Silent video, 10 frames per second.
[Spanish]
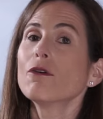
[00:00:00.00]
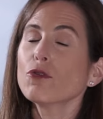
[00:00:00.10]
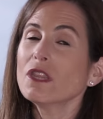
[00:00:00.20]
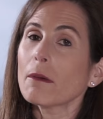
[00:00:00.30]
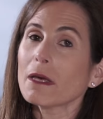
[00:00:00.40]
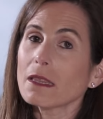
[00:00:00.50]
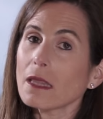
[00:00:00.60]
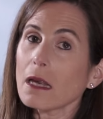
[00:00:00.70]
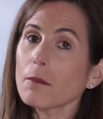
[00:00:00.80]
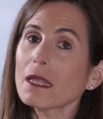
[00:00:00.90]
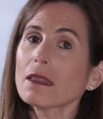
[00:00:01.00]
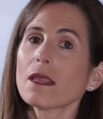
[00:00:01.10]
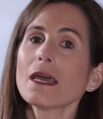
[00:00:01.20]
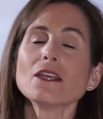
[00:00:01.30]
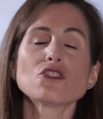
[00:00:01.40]

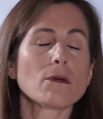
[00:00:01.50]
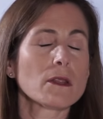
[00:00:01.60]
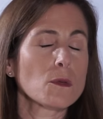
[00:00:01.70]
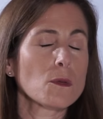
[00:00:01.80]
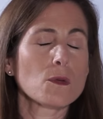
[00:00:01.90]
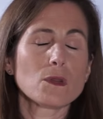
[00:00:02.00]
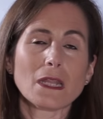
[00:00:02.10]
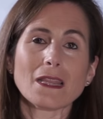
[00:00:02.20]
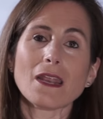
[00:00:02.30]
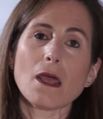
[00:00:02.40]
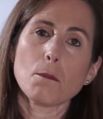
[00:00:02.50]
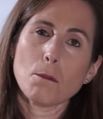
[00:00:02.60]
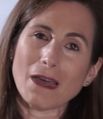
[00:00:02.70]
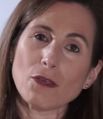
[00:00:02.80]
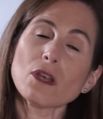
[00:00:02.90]
Fundamentalmente y sobre todo donde tiene
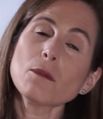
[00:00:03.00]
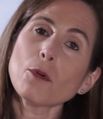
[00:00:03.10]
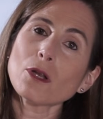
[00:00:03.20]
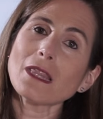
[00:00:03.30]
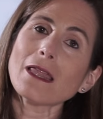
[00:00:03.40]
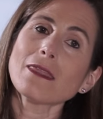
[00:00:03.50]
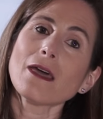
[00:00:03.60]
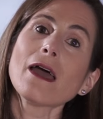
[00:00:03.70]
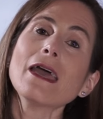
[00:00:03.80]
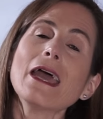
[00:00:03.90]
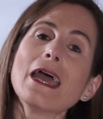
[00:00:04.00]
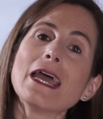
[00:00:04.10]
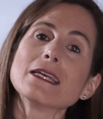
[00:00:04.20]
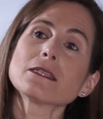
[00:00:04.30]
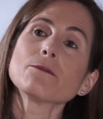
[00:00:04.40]
mayor importancia
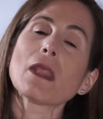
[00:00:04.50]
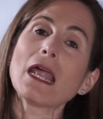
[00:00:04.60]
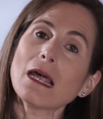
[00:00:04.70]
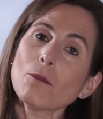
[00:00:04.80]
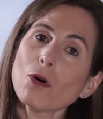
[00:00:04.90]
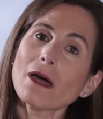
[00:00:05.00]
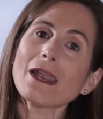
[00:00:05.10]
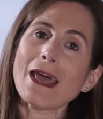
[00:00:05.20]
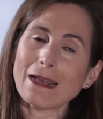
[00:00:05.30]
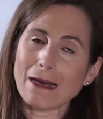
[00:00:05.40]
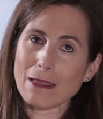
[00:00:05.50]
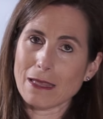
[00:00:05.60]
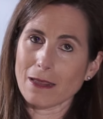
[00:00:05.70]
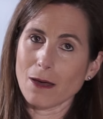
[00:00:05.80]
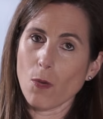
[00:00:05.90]
es en la mujer el
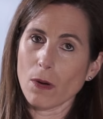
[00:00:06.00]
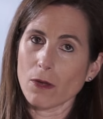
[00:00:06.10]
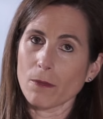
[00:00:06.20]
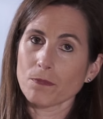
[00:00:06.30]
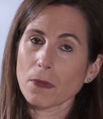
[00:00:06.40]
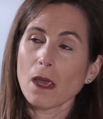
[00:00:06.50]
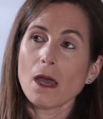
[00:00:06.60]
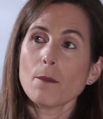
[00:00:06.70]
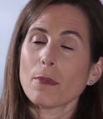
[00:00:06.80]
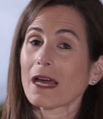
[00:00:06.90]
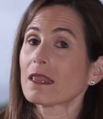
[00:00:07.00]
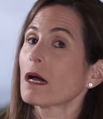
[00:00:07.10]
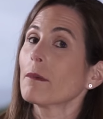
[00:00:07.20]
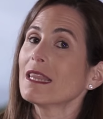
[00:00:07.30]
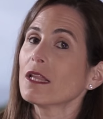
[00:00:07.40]
cáncer de cuello.
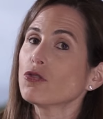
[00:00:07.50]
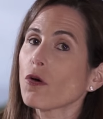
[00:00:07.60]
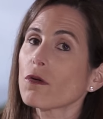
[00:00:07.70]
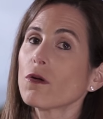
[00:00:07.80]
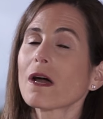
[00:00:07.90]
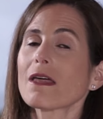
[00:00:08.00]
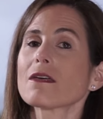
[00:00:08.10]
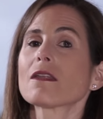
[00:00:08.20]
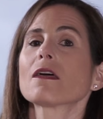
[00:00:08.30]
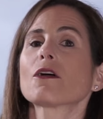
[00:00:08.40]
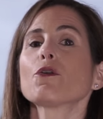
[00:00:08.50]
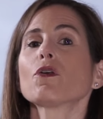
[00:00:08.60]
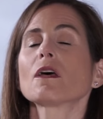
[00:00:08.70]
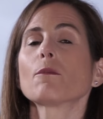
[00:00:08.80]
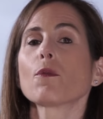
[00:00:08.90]
Prácticamente todos los cánceres de cuello
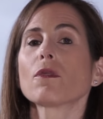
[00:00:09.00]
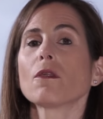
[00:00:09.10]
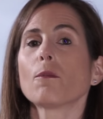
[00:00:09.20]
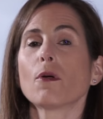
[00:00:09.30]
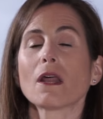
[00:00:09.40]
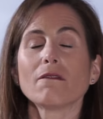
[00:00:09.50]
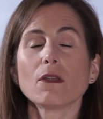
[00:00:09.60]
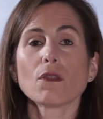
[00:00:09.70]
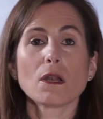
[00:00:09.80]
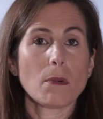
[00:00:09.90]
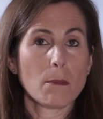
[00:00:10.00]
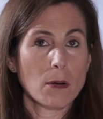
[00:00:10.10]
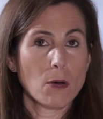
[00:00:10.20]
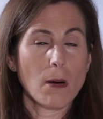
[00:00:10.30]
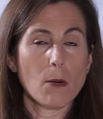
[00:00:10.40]
están producidos por el virus del
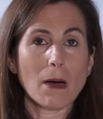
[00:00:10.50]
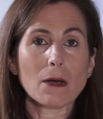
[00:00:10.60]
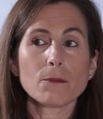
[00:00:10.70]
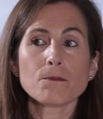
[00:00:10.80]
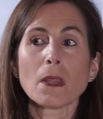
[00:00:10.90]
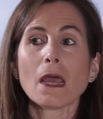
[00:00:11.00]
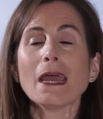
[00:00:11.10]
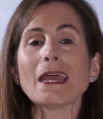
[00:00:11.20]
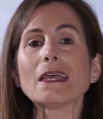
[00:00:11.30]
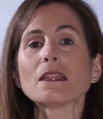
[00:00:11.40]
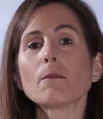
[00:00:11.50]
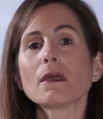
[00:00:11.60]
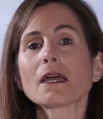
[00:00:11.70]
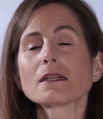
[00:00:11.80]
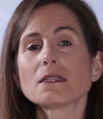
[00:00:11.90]
papiloma humano y
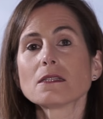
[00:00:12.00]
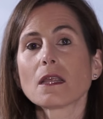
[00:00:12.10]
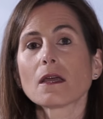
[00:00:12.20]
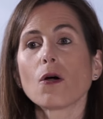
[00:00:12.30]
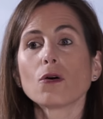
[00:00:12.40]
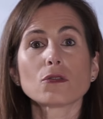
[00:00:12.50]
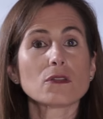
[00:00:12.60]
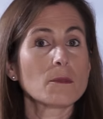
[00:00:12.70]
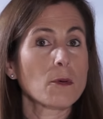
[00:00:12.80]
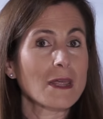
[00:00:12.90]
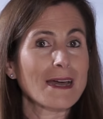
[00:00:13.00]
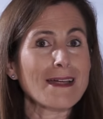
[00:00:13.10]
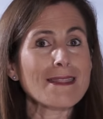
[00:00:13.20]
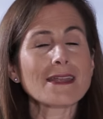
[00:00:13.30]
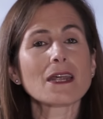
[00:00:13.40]
también existen otro tipo de
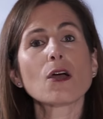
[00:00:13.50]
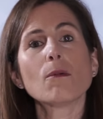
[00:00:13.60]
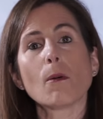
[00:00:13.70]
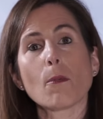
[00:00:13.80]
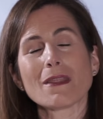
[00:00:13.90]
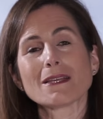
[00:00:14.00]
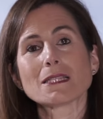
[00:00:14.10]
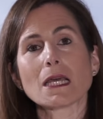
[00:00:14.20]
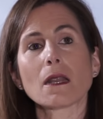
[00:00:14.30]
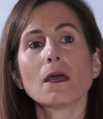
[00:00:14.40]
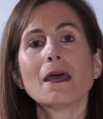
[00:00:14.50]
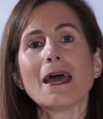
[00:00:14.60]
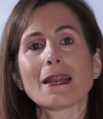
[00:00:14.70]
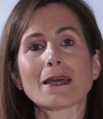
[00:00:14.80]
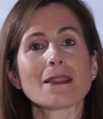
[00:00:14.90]
cánceres como pueden ser
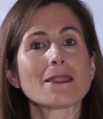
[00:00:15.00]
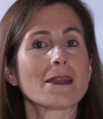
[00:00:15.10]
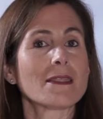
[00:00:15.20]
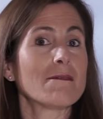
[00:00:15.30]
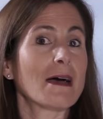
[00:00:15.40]
el cáncer de